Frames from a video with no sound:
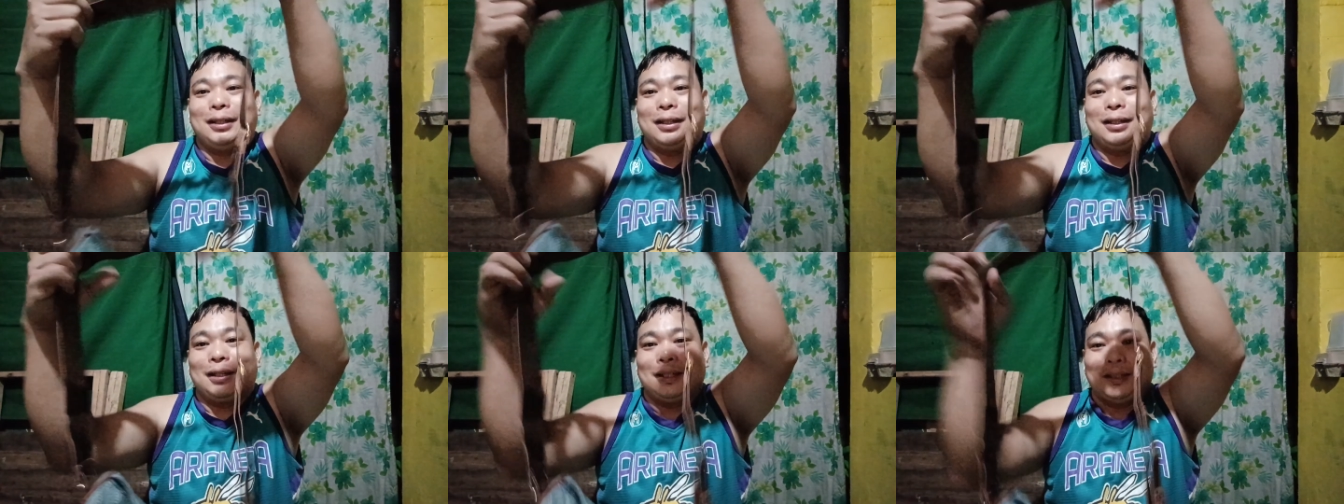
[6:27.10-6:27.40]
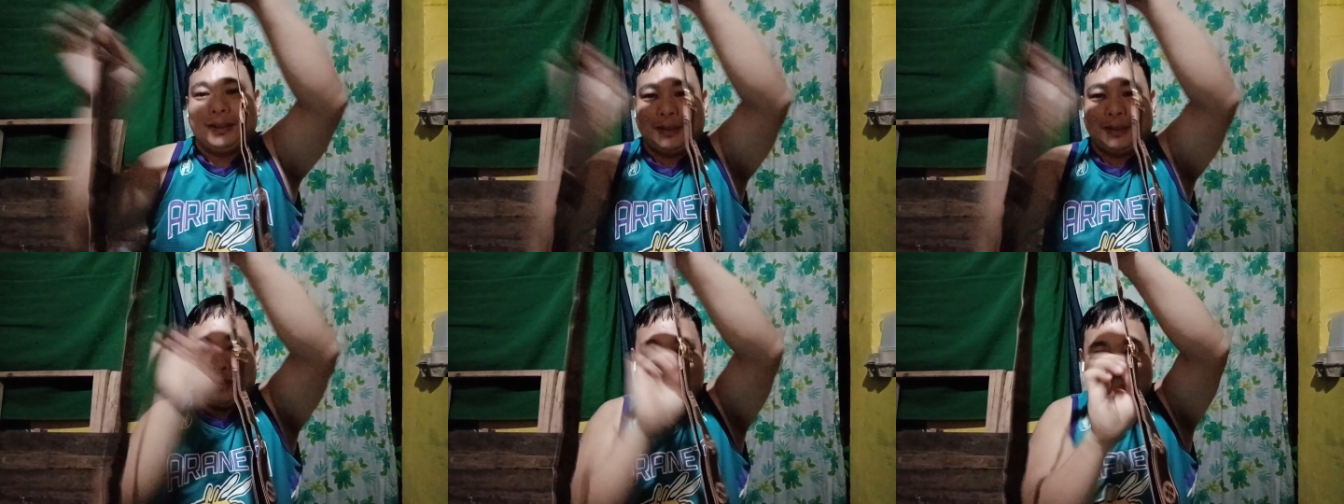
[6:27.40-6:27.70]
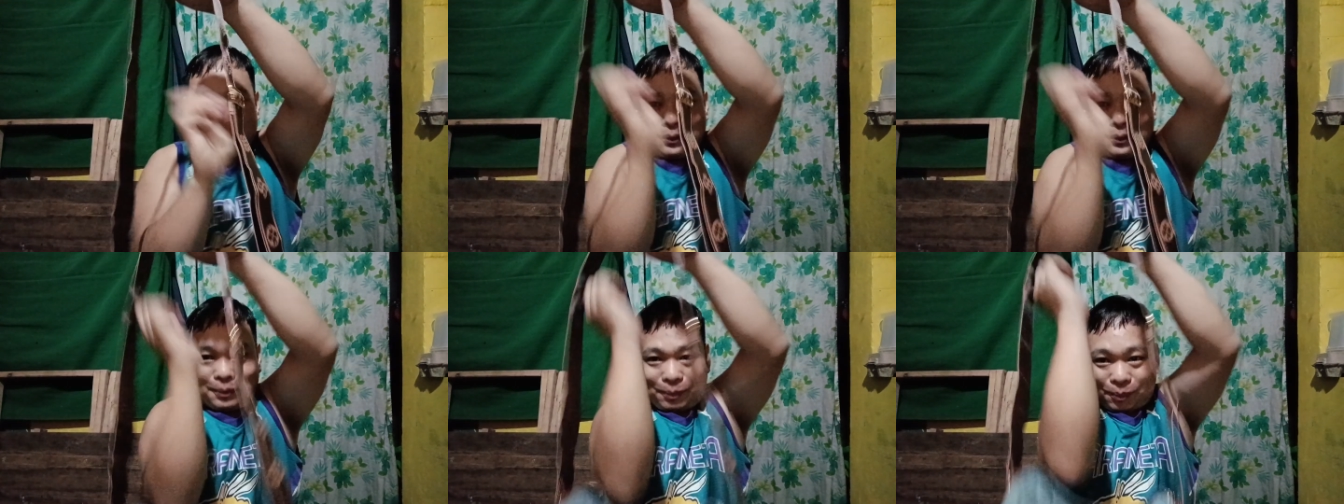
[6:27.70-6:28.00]
Ayan.
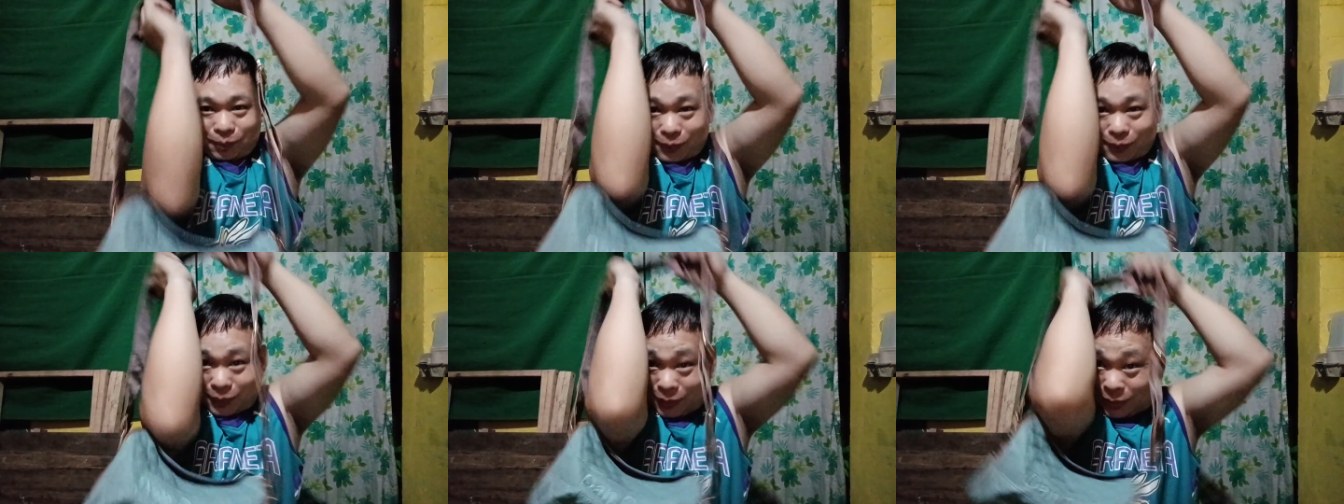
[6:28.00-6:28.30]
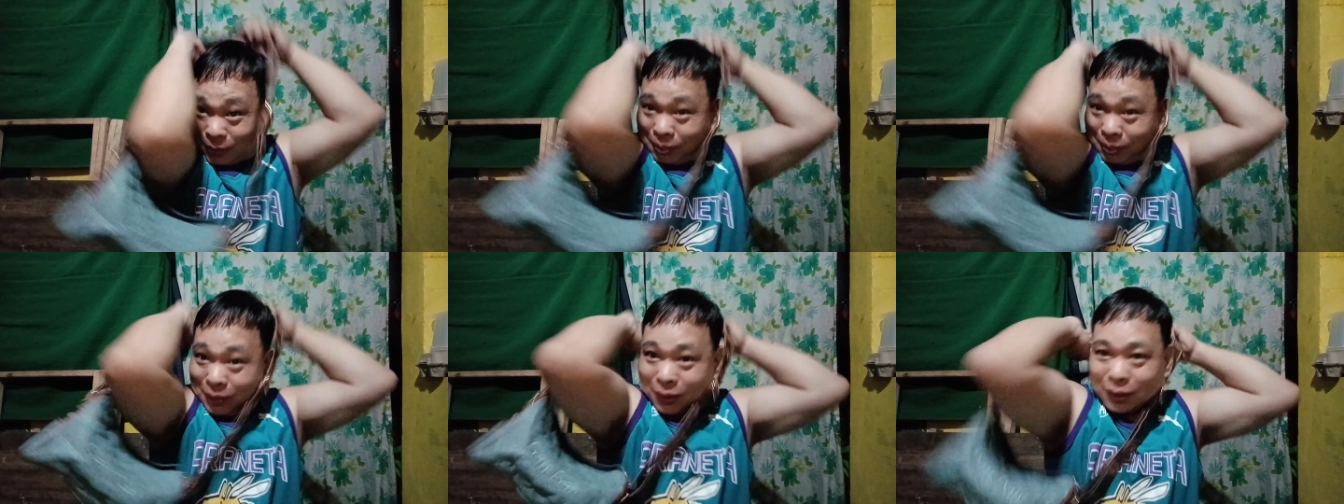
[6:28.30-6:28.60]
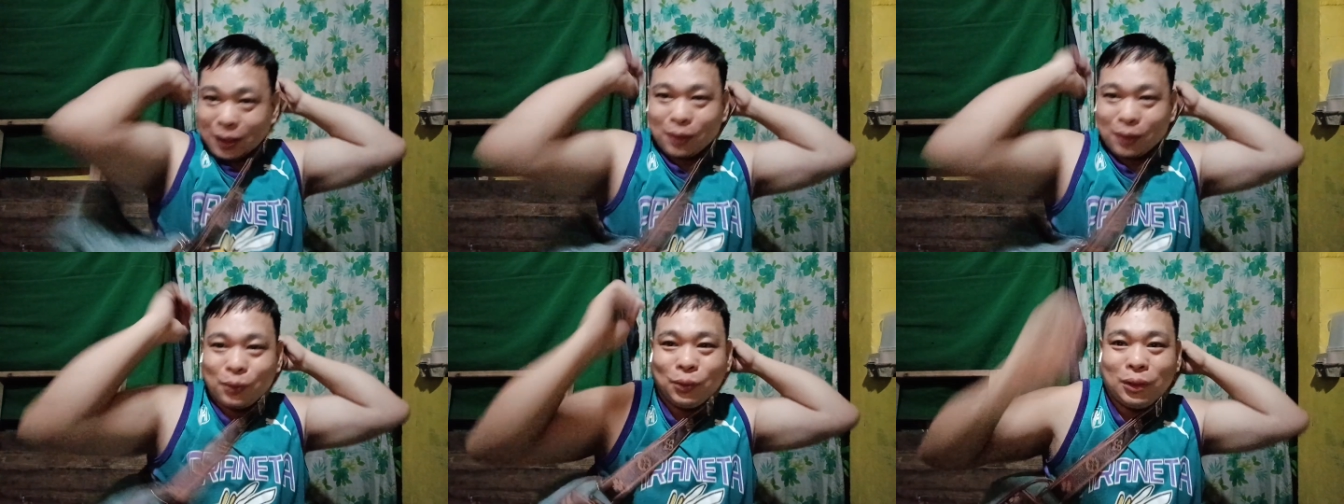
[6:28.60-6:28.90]

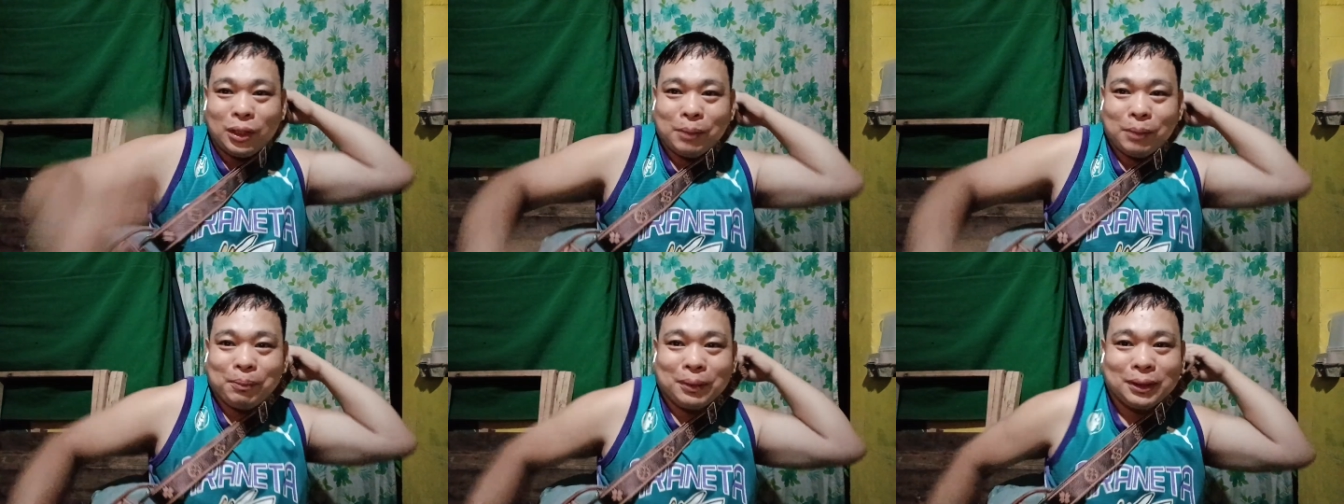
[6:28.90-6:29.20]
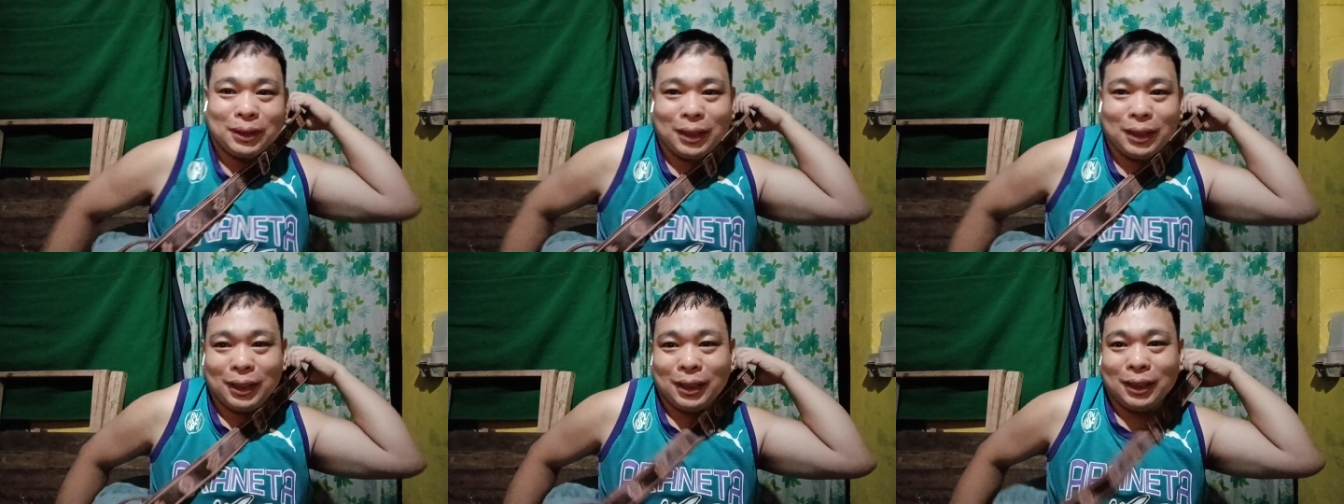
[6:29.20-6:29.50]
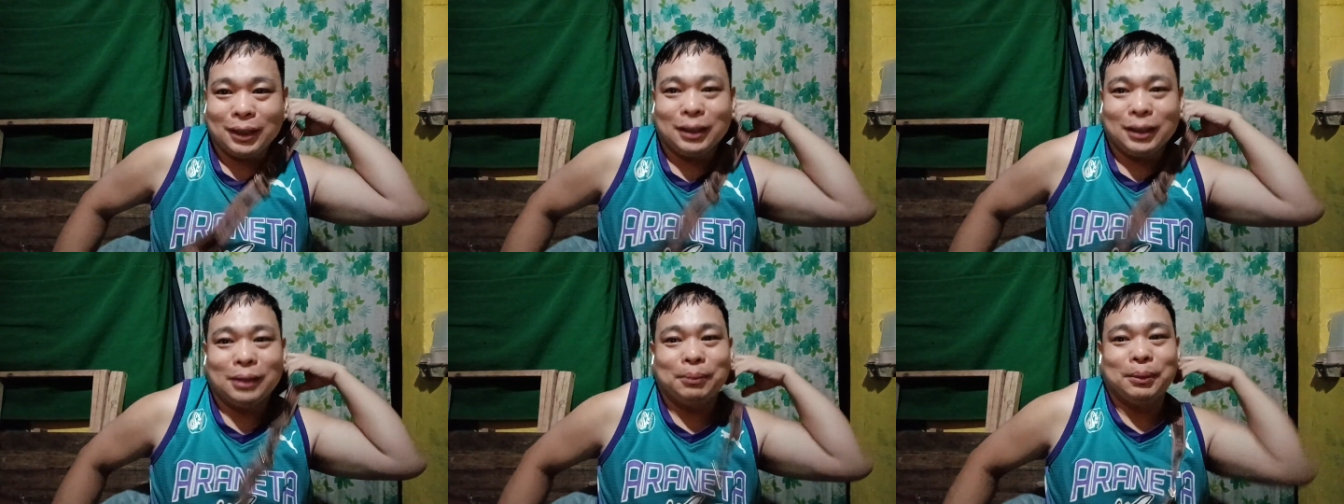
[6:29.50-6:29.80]
Nagkakulay pa sila ng